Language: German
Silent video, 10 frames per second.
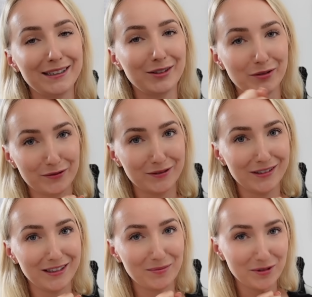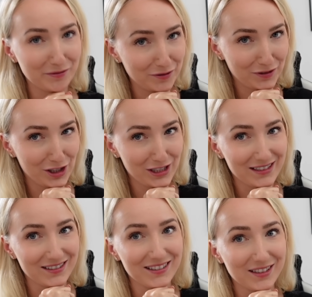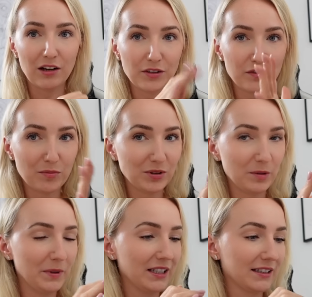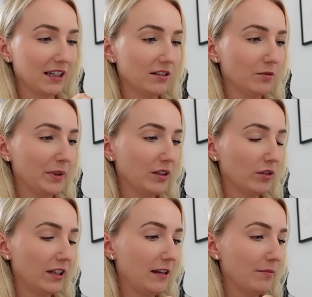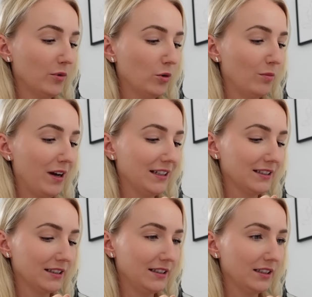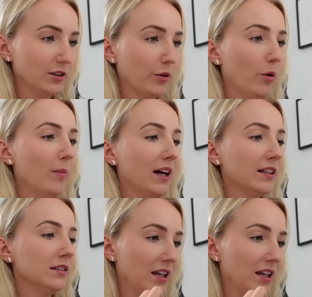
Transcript: Ich hoffe, ihr habt dafür Verständnis. Auf jeden Fall muss ich mich jetzt gerade mal noch eben um andere Dinge kümmern.